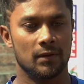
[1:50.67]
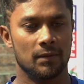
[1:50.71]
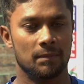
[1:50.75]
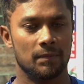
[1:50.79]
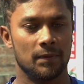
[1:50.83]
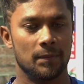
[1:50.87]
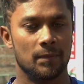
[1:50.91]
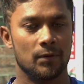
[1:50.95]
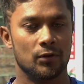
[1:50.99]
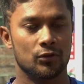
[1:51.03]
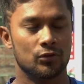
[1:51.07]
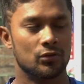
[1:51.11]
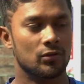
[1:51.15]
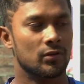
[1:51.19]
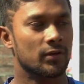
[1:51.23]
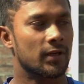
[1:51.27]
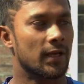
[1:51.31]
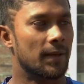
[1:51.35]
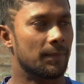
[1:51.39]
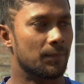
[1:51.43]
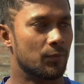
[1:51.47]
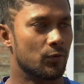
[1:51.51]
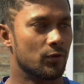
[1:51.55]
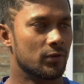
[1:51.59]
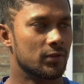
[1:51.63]
প্রিপারেশনের
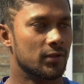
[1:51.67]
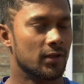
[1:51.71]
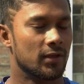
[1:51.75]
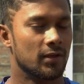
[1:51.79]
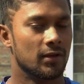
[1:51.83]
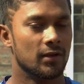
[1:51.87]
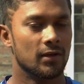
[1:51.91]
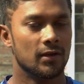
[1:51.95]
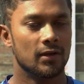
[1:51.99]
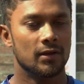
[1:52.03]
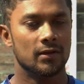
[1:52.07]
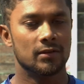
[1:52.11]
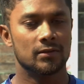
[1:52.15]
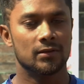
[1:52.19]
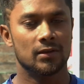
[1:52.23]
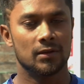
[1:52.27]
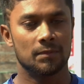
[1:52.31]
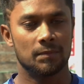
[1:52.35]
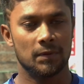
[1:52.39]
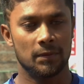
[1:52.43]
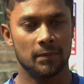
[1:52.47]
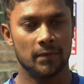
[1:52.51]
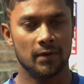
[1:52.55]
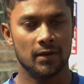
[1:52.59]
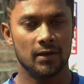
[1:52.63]
ক্যাম্প হয়ে যায় যে
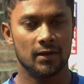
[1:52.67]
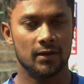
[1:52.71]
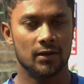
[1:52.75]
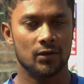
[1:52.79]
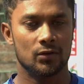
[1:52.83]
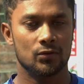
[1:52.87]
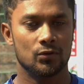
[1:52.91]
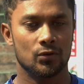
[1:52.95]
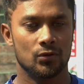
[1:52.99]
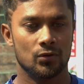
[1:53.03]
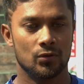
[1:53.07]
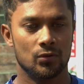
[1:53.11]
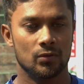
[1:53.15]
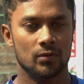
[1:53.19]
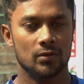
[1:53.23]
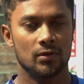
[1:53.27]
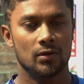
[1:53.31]
প্রিমিয়ার লিগের জন্য